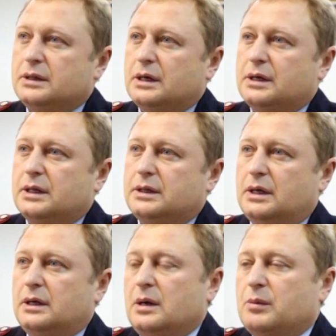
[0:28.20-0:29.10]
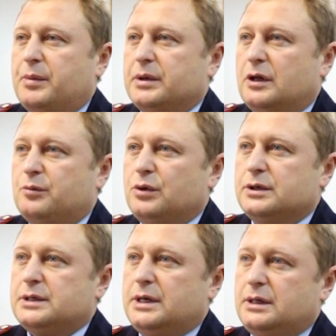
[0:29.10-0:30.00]
неоднократно попадал в
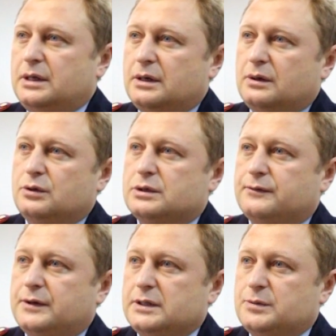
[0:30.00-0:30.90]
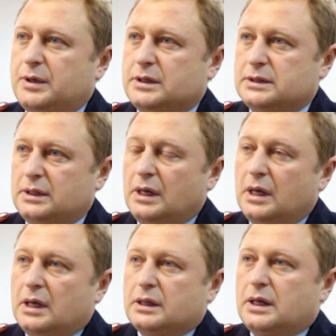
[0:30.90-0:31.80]
поле зрения госавтоинспекции.
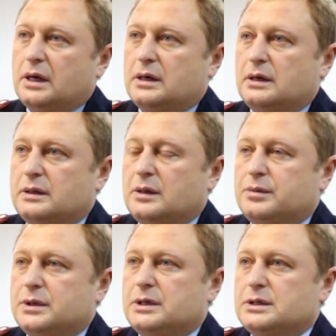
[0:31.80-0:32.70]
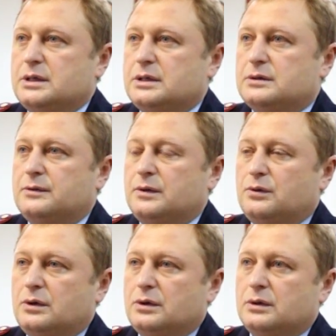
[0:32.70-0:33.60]
Так, э, на протяжении
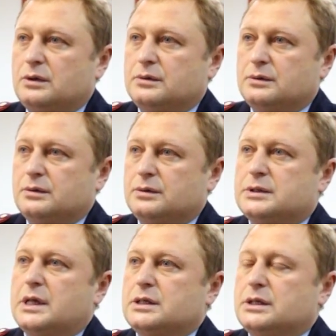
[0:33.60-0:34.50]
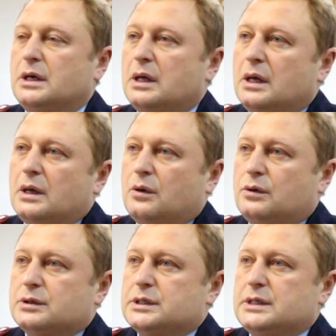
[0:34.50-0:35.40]
своего э, стажа
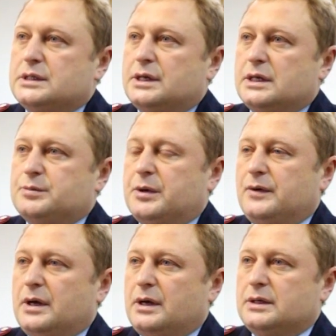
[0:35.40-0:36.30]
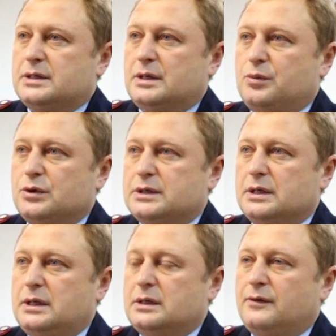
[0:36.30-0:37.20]
он шесть раз привлекался по
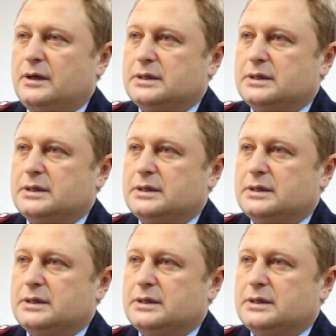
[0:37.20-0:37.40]
статье 12.26